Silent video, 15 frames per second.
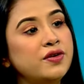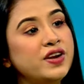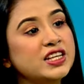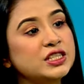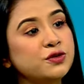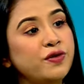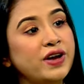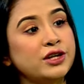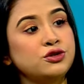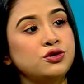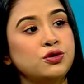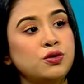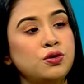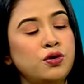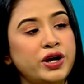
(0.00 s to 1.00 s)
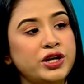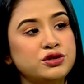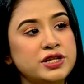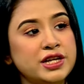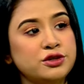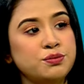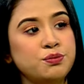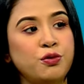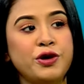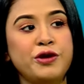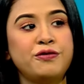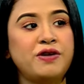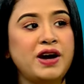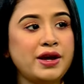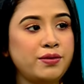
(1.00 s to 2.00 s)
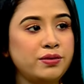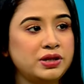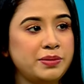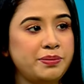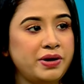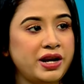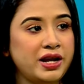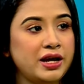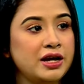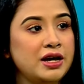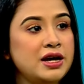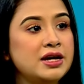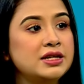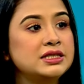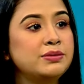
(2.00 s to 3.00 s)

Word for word: রিস্ক ফ্যাক্টরগুলোকে যদি একটু মডিফাই করতে পারে হ্যাঁ,